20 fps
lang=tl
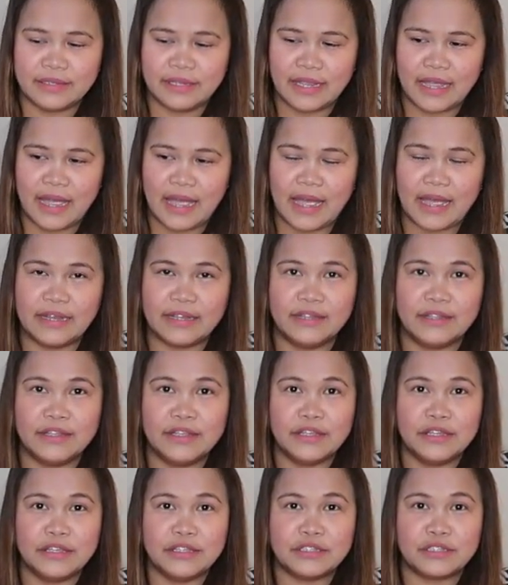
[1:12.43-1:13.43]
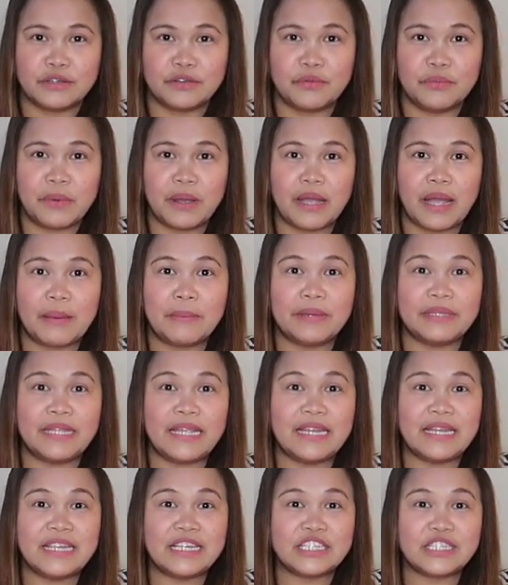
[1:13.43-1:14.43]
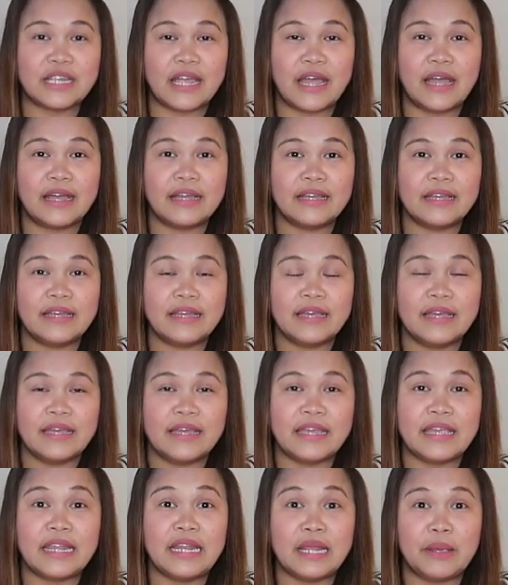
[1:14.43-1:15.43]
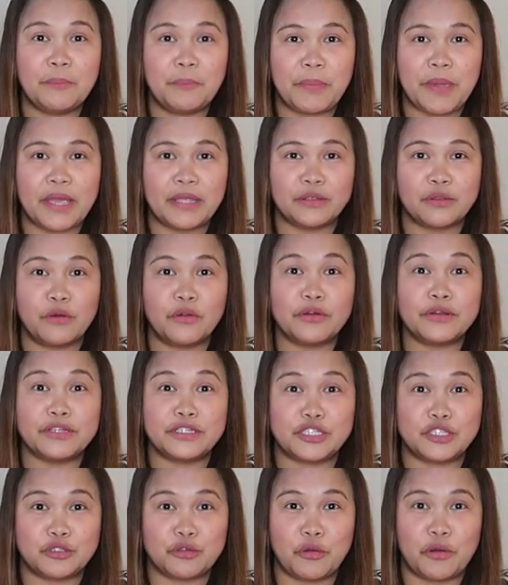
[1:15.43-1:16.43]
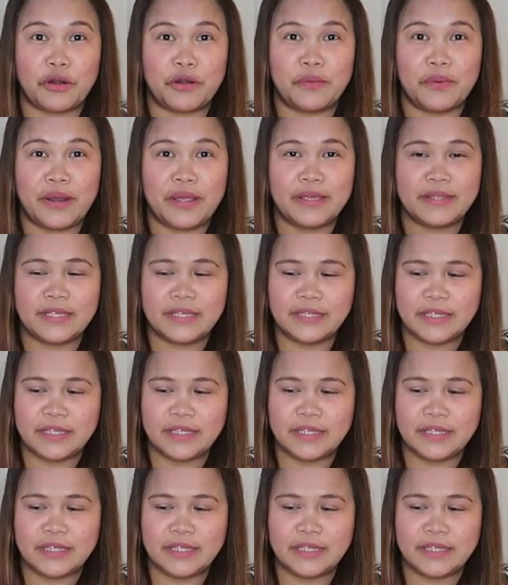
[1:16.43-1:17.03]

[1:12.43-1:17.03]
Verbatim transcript: Yan. So, kumbaga, madali siyang iligpit or store, right?